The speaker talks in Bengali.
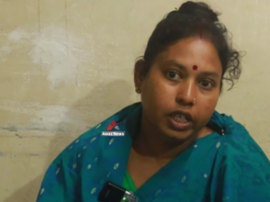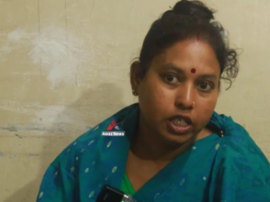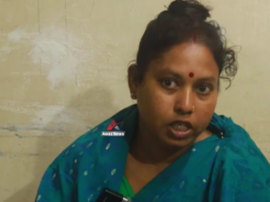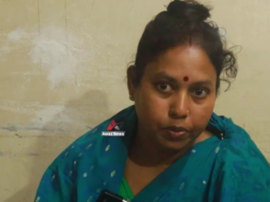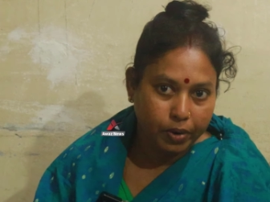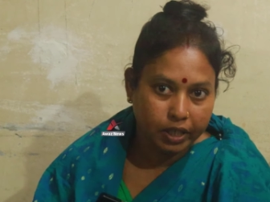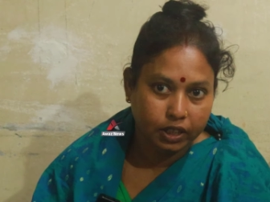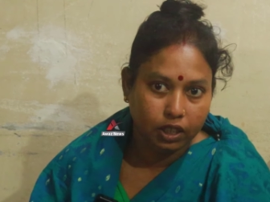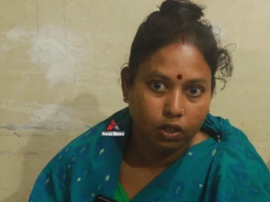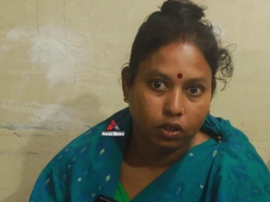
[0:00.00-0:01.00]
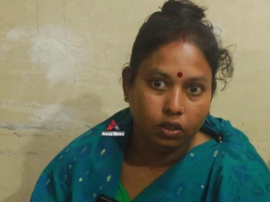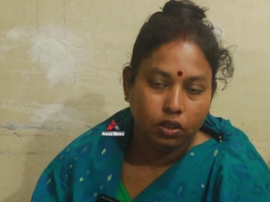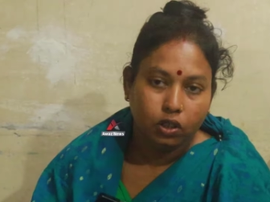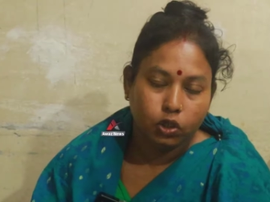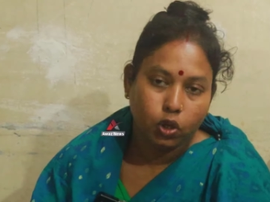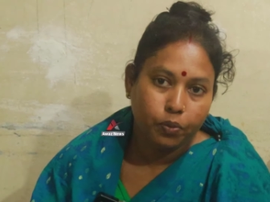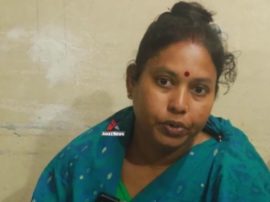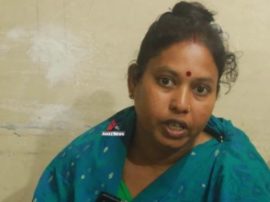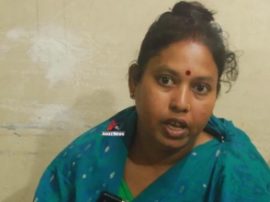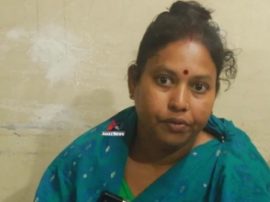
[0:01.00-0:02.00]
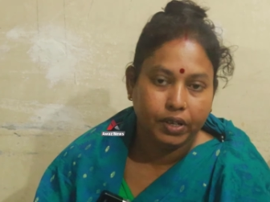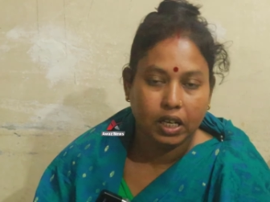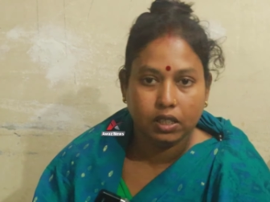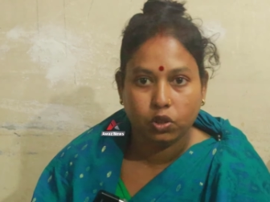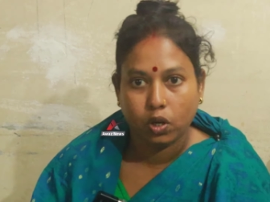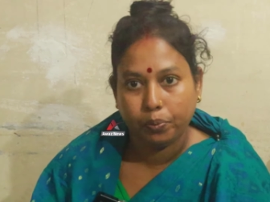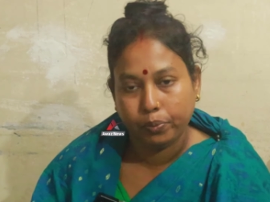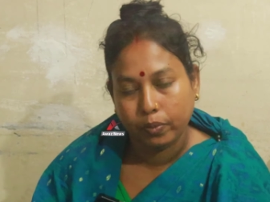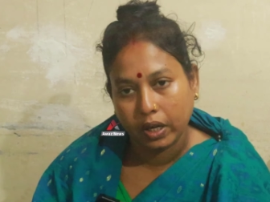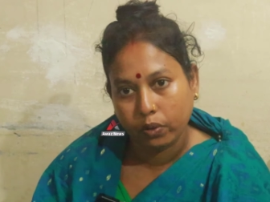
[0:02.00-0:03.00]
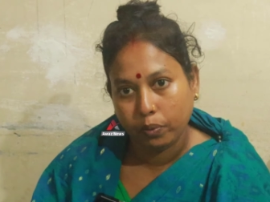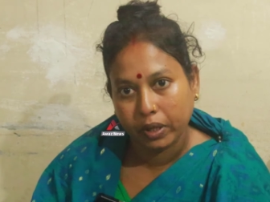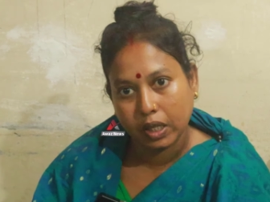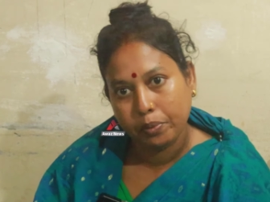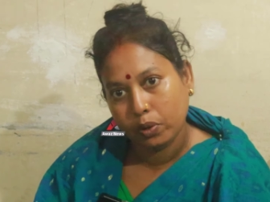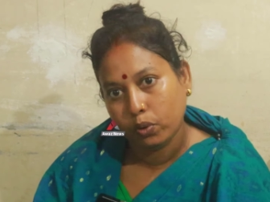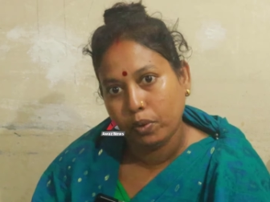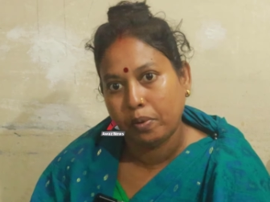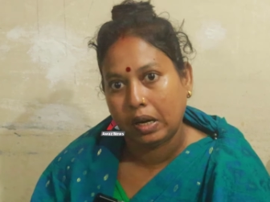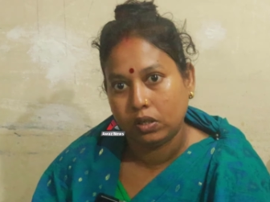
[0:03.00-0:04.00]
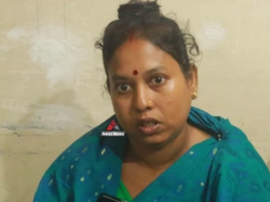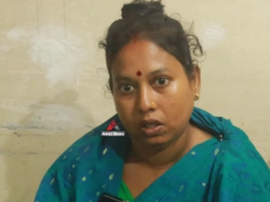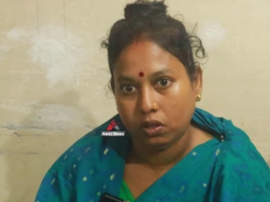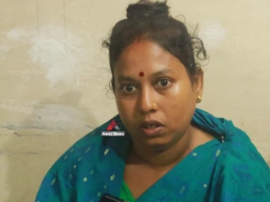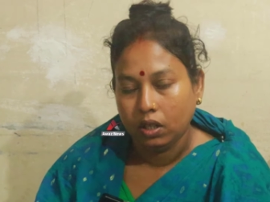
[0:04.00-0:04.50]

এসএসসি পাস ছিল সবটি এ সব মানে ওর মেধাবী খুবই ভালো ছিল